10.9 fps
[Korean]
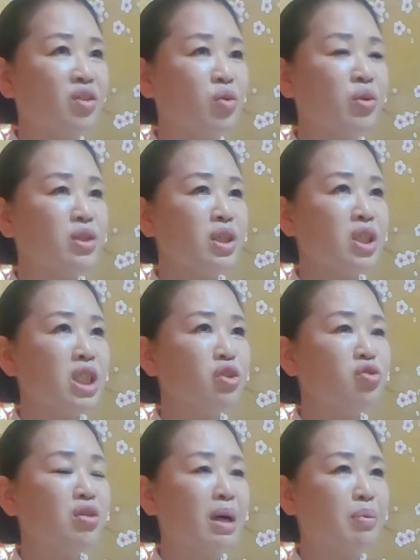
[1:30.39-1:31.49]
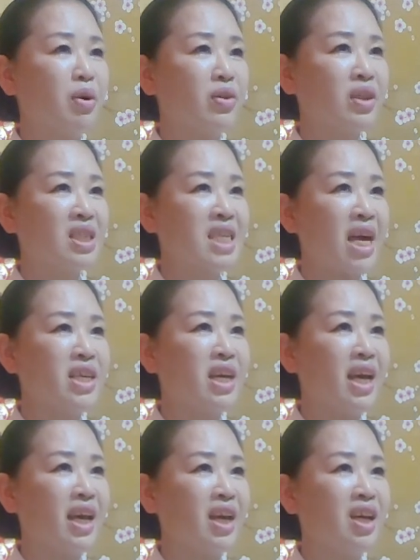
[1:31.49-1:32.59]
또 이제 친구와 벗
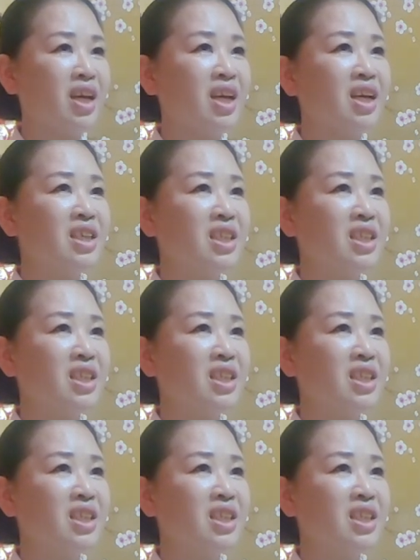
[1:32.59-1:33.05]
사이에 네,